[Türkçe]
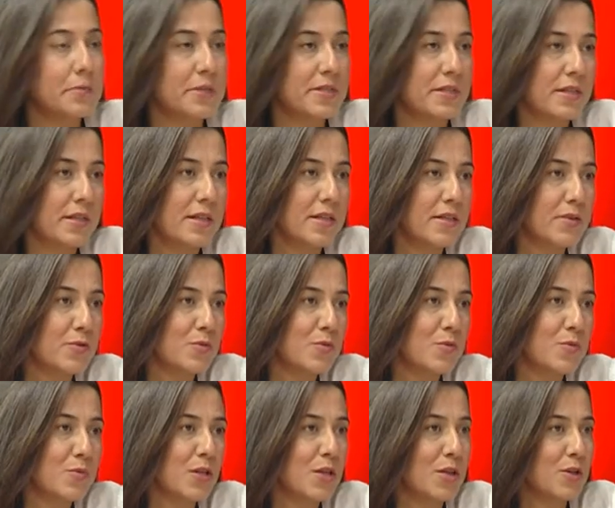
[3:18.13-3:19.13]
bisiklet
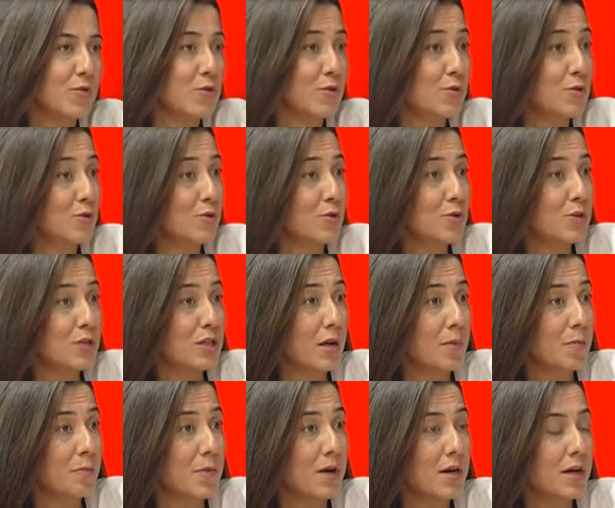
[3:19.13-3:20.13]
sürmek, yürüyüş
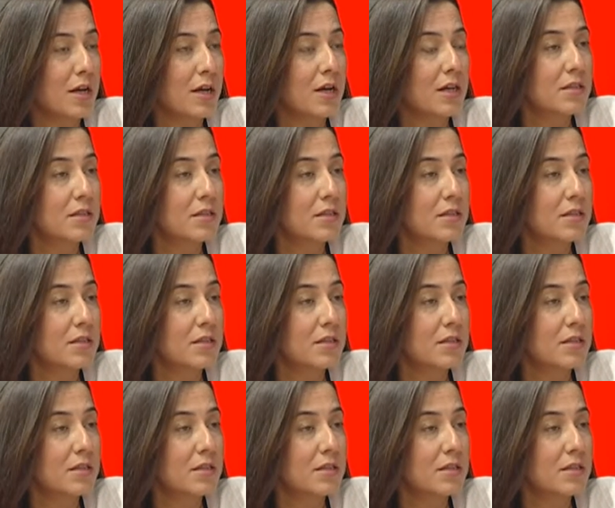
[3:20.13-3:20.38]
yapmak,